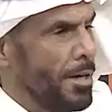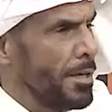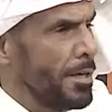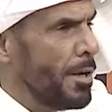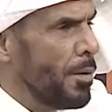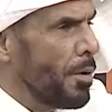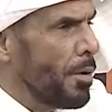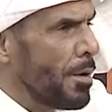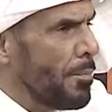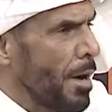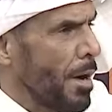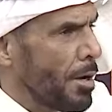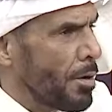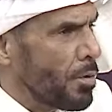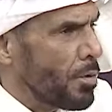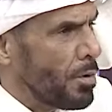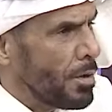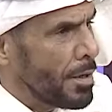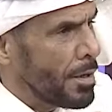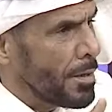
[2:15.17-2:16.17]
احنا ورا ما
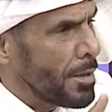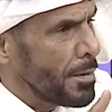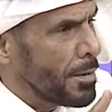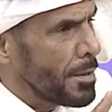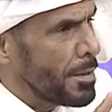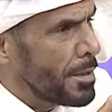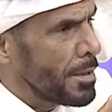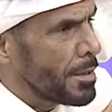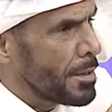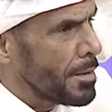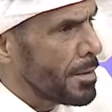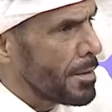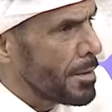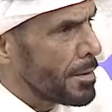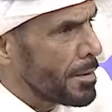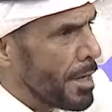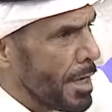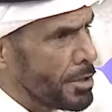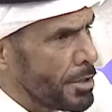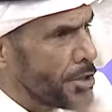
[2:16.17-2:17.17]
نروح
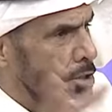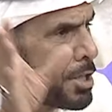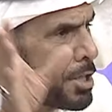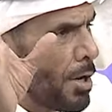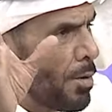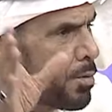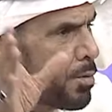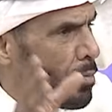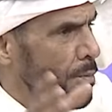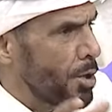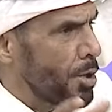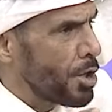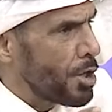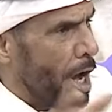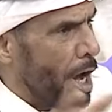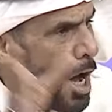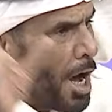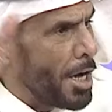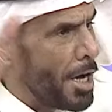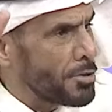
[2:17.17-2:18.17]
كشته
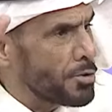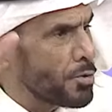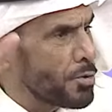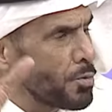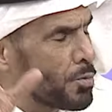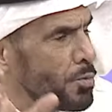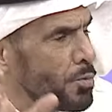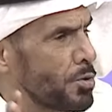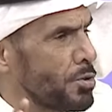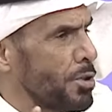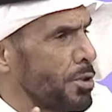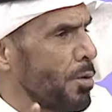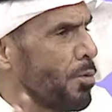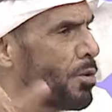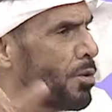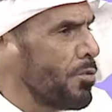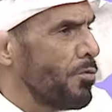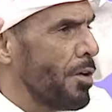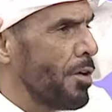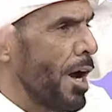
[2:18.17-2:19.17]
ومقناص
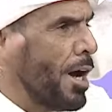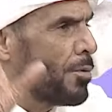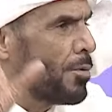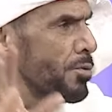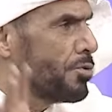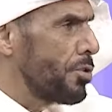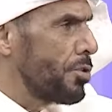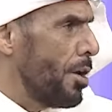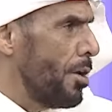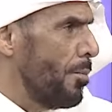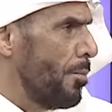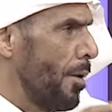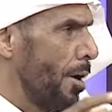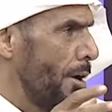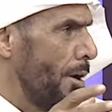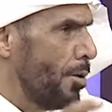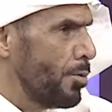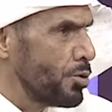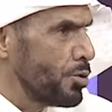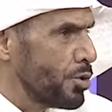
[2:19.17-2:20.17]
وندور فلان ونسلم
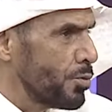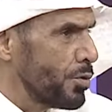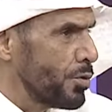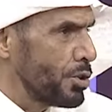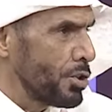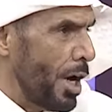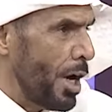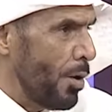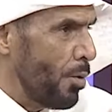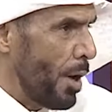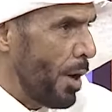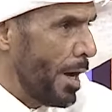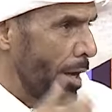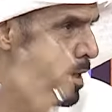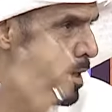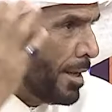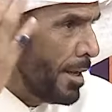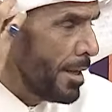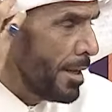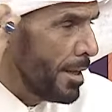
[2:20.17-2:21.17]
عليه ونشوف ايش
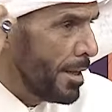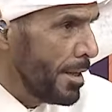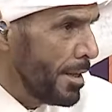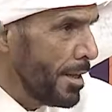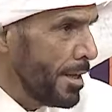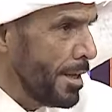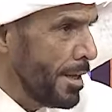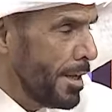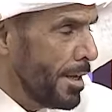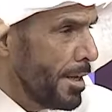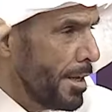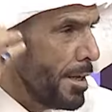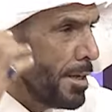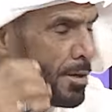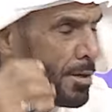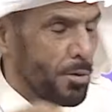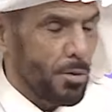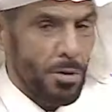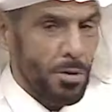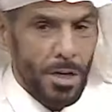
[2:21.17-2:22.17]
احواله
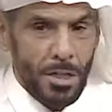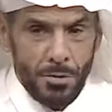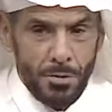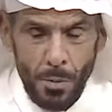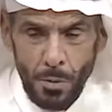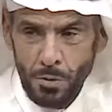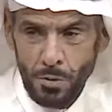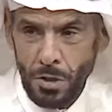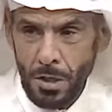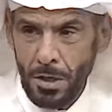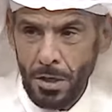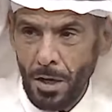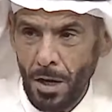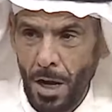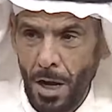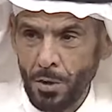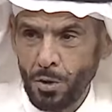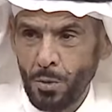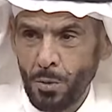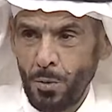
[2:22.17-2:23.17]
يقول رسبوا
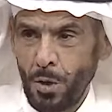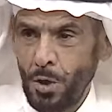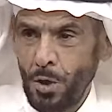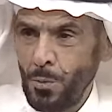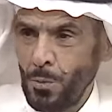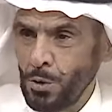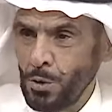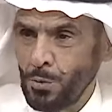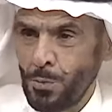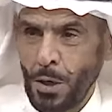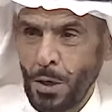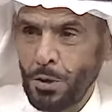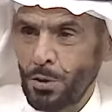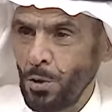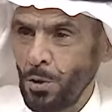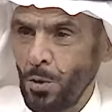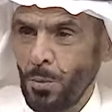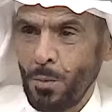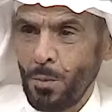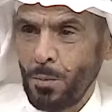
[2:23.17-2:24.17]
سياراتهم ومعهم
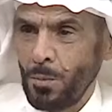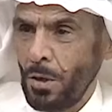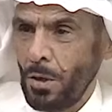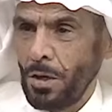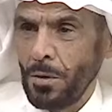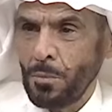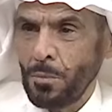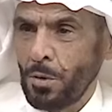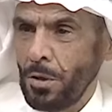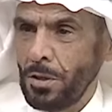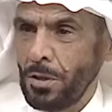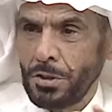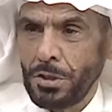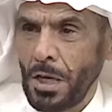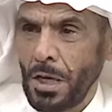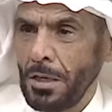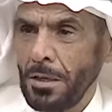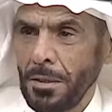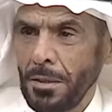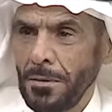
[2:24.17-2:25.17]
عزبتهم ومعهم كل
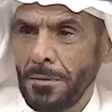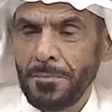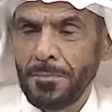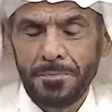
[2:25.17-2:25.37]
شيء